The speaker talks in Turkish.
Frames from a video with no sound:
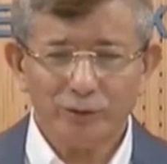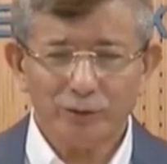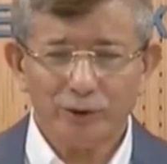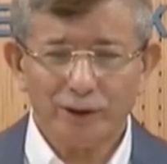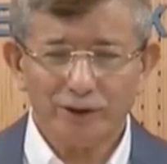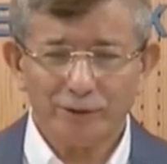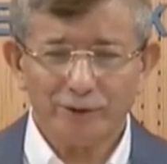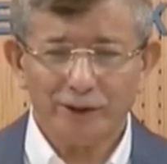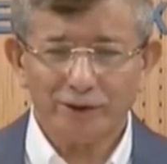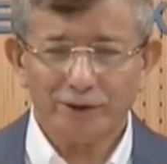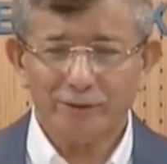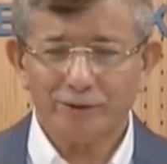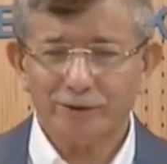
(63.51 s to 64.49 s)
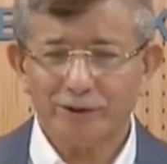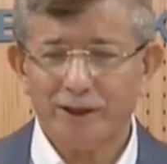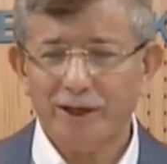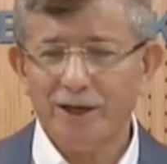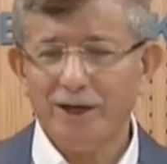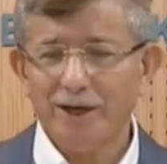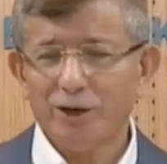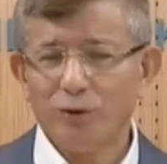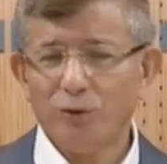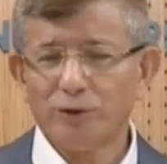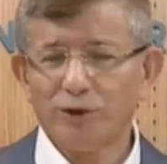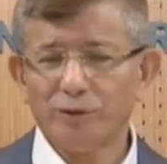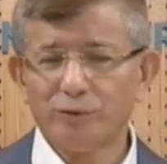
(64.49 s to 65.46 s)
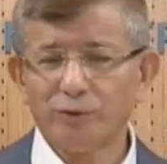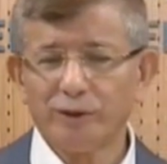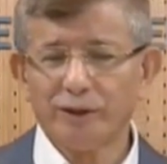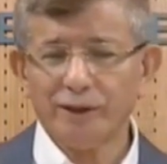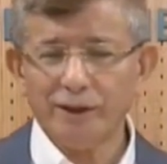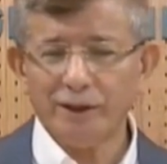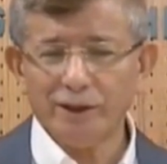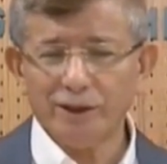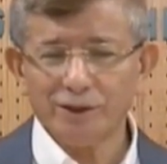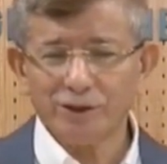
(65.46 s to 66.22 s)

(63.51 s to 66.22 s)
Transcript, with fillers: dolardı bıraktığımızda ülkeyi bunlara.